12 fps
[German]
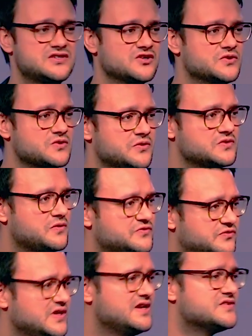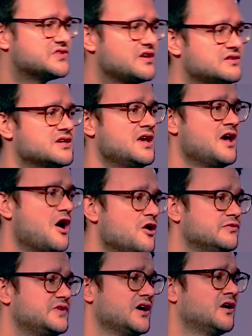Richtige. Und, und, und viele sind
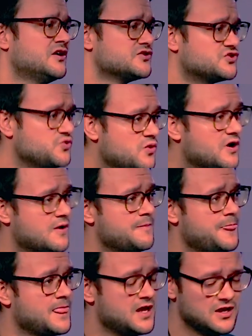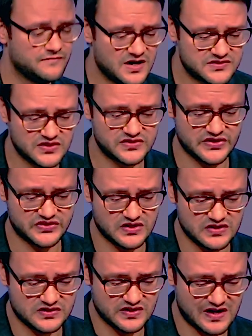auf der Suche. Was ist der
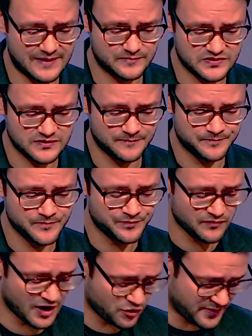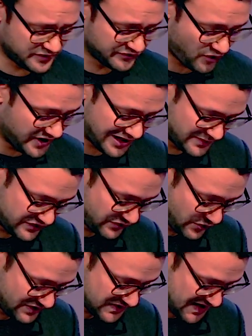Sinn des Lebens? Meine Freunde haben mich
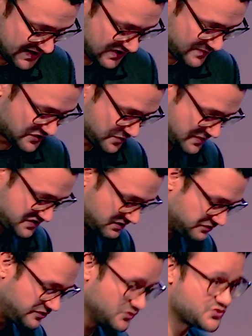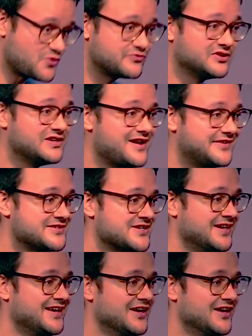früher tatsächlich immer so ein bisschen den Philosophen genannt,